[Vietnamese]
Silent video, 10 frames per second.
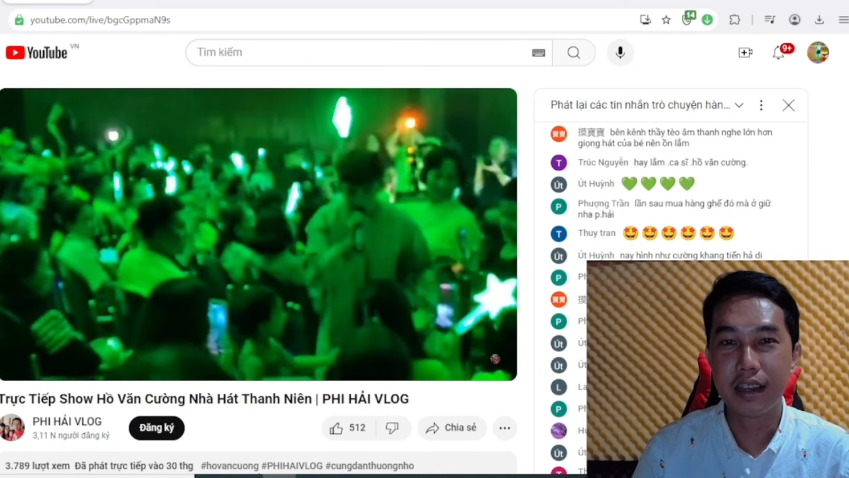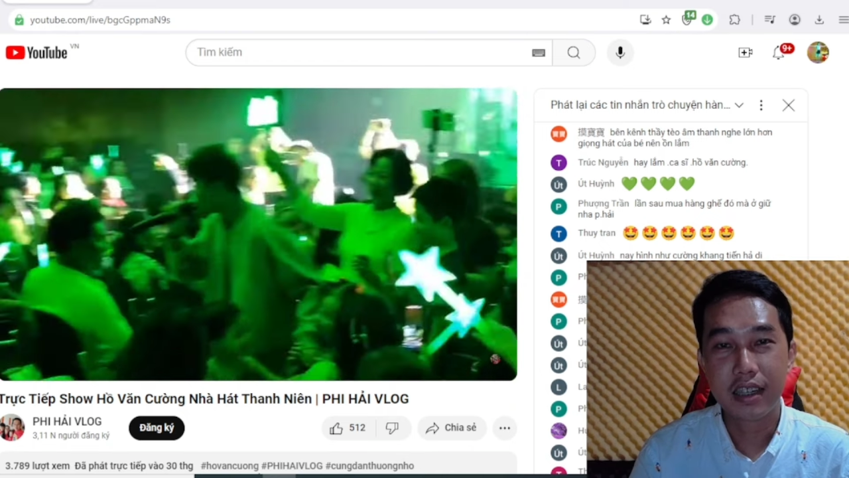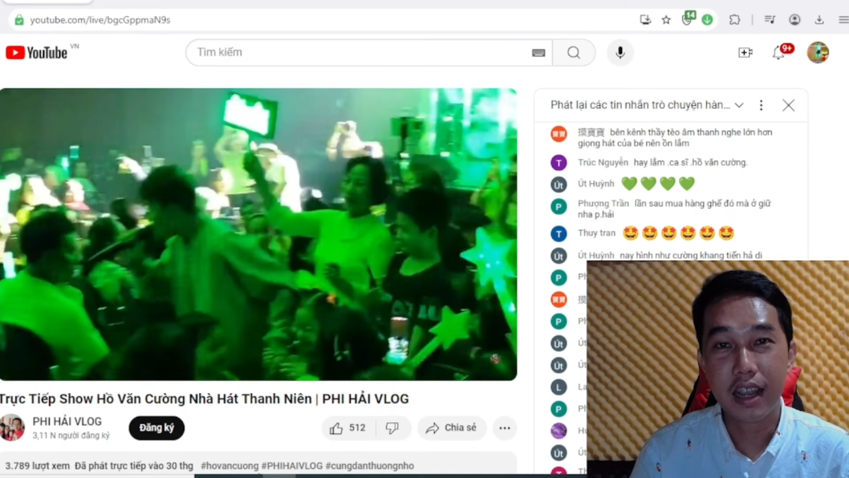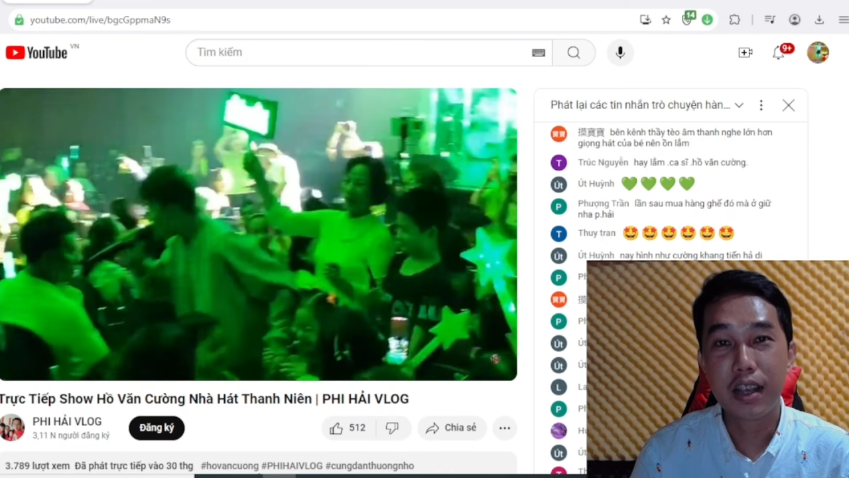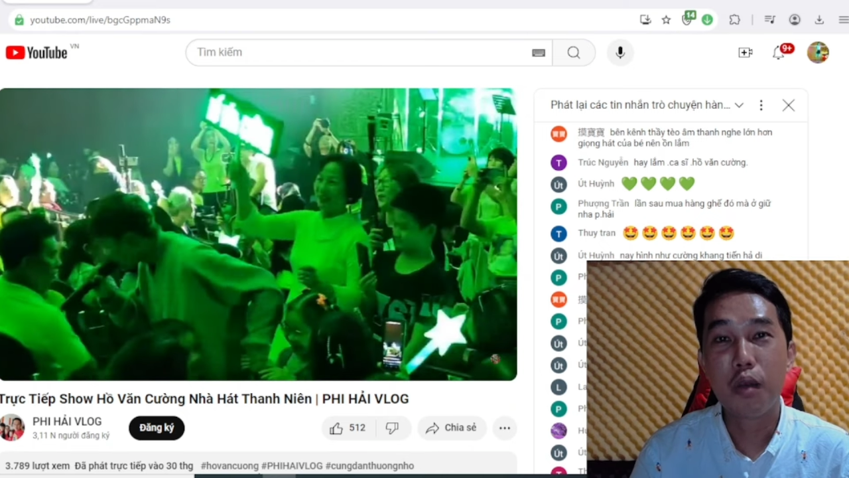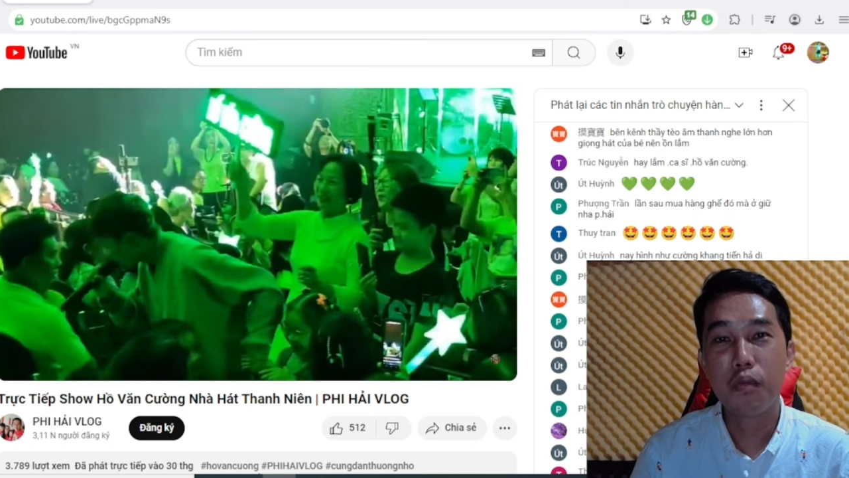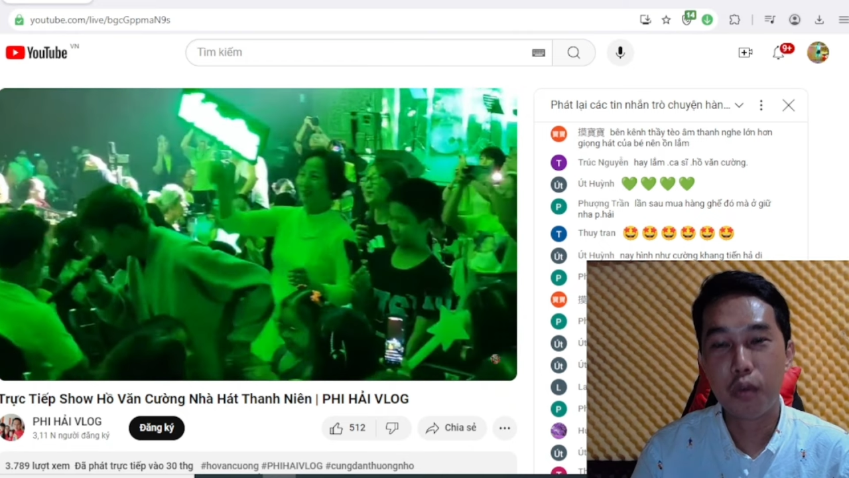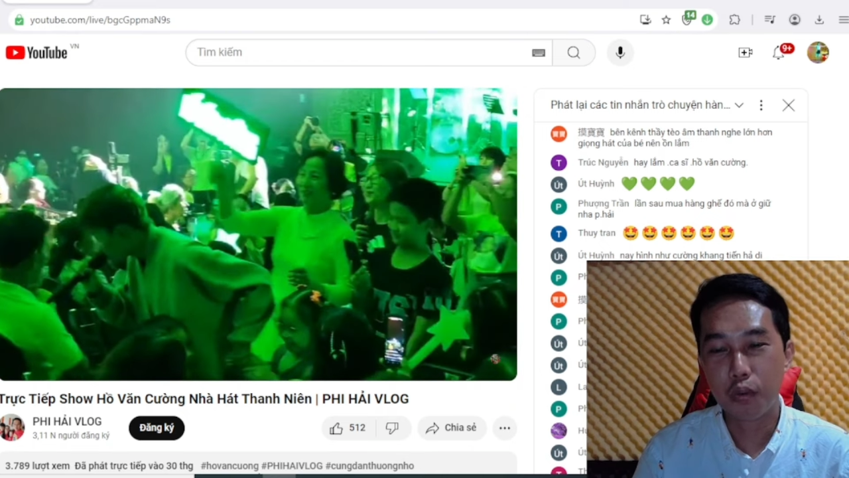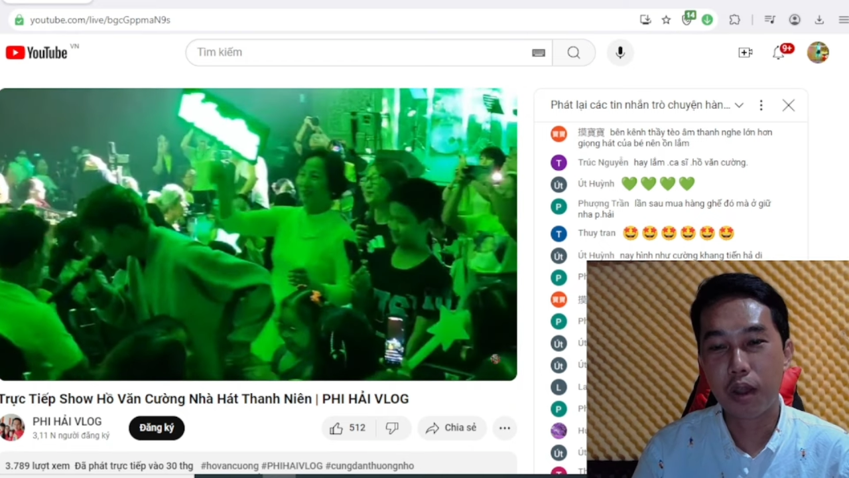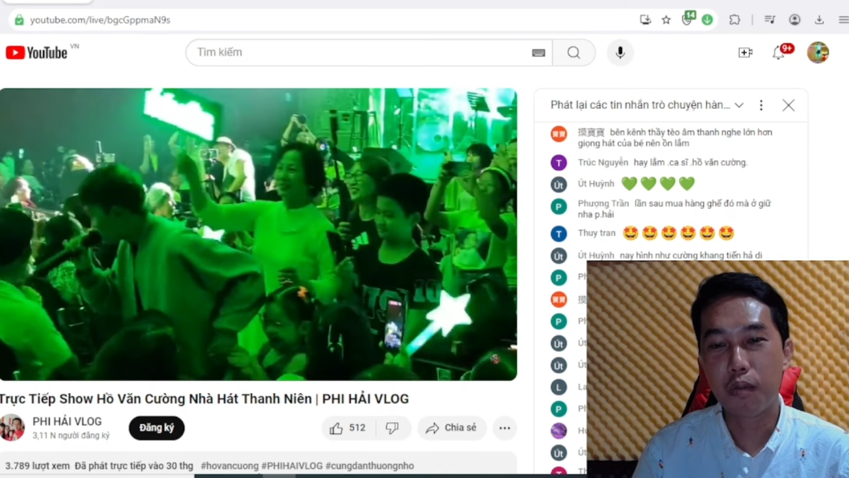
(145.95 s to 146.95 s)
để không
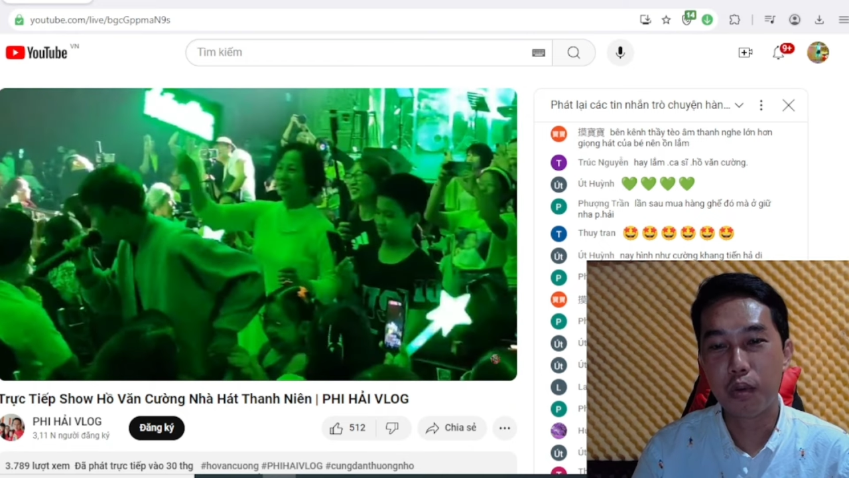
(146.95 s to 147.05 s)
phụ lòng